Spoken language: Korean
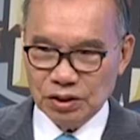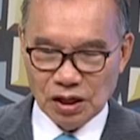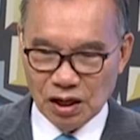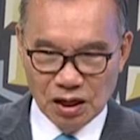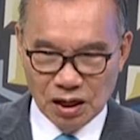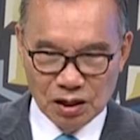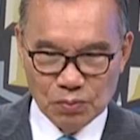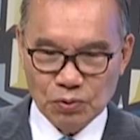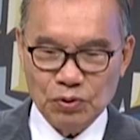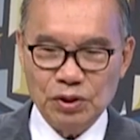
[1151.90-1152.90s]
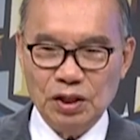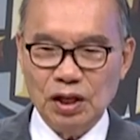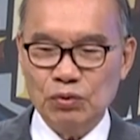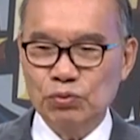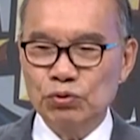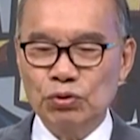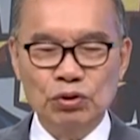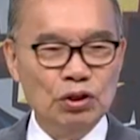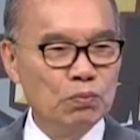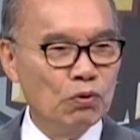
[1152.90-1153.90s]
잘 모셔야
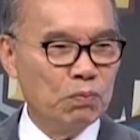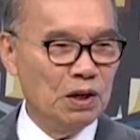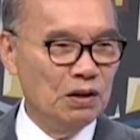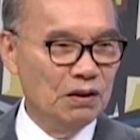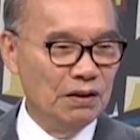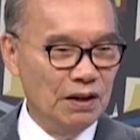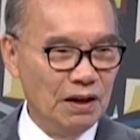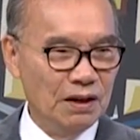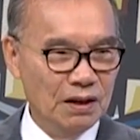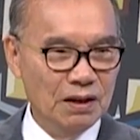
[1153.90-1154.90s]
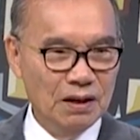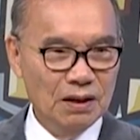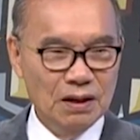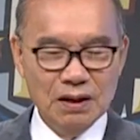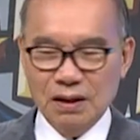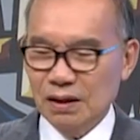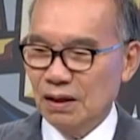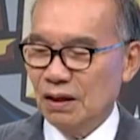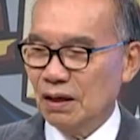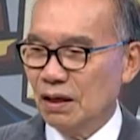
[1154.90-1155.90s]
후손들이 복 받는데
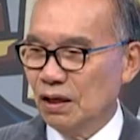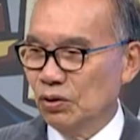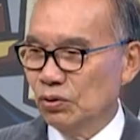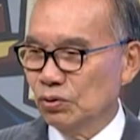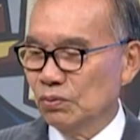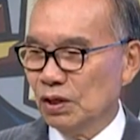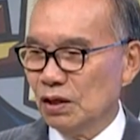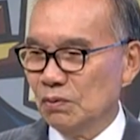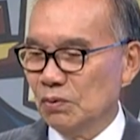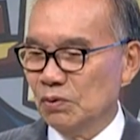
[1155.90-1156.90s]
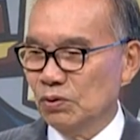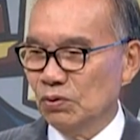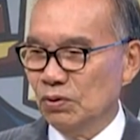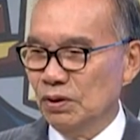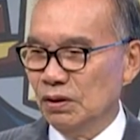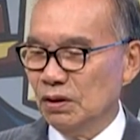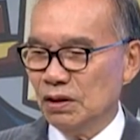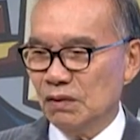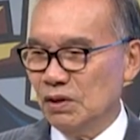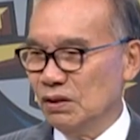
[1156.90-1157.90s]
아 요즘 나가 보면 노인들은
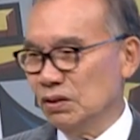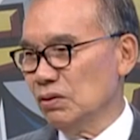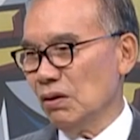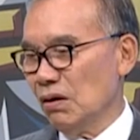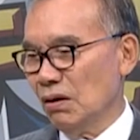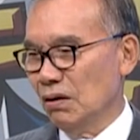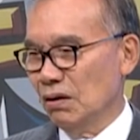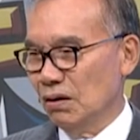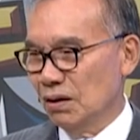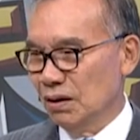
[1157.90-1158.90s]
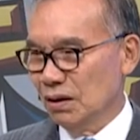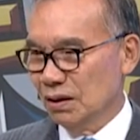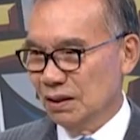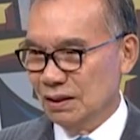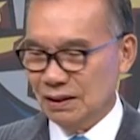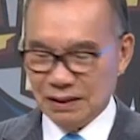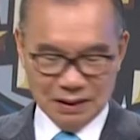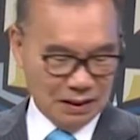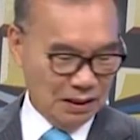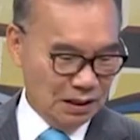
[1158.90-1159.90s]
가만히 있어서 응?
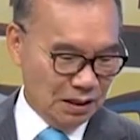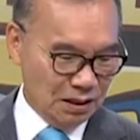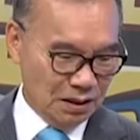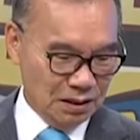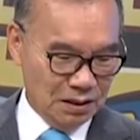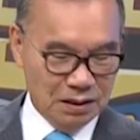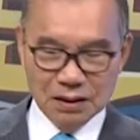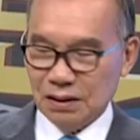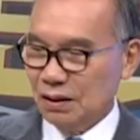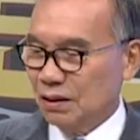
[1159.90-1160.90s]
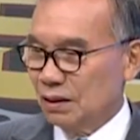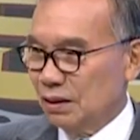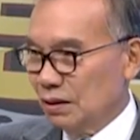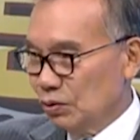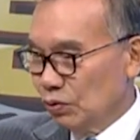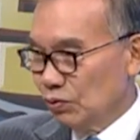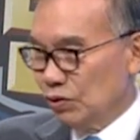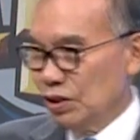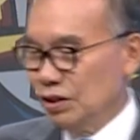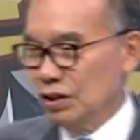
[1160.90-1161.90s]
아 내가
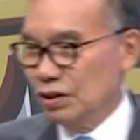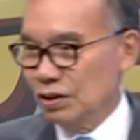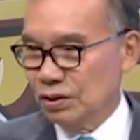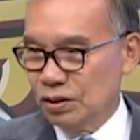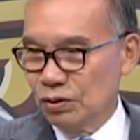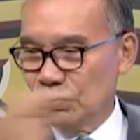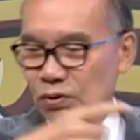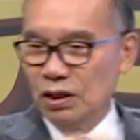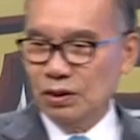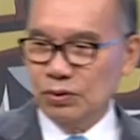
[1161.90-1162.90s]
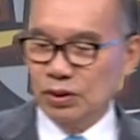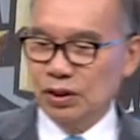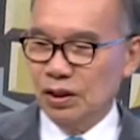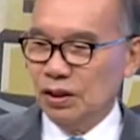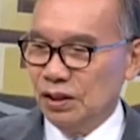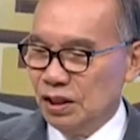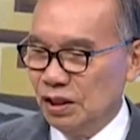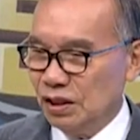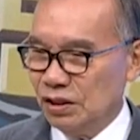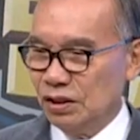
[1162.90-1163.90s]
동두천에서 서울 나올 때
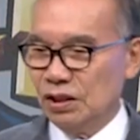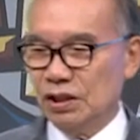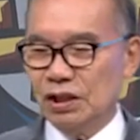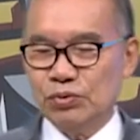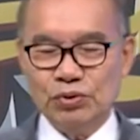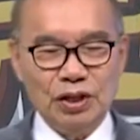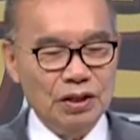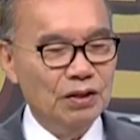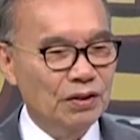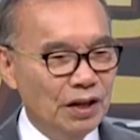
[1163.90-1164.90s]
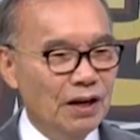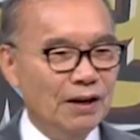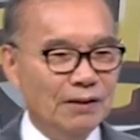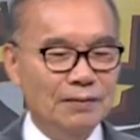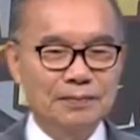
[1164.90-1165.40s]
지하철을 자주 타는데